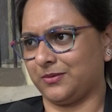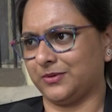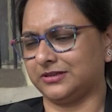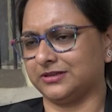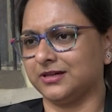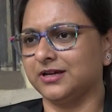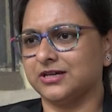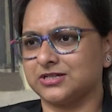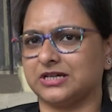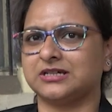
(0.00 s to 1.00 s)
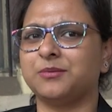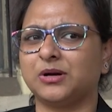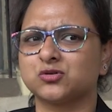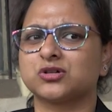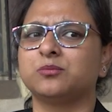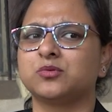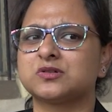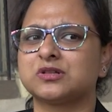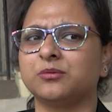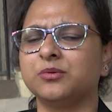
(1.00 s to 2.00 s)
আমাদের সেটা মানুষকে
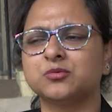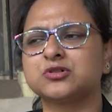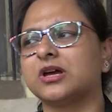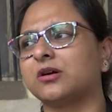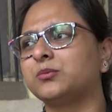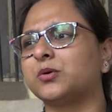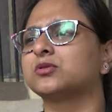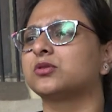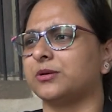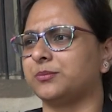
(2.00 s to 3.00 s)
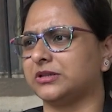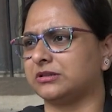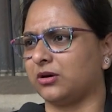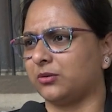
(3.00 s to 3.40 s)
বুঝতে হবে বুঝে এখন পদক্ষেপ নিতে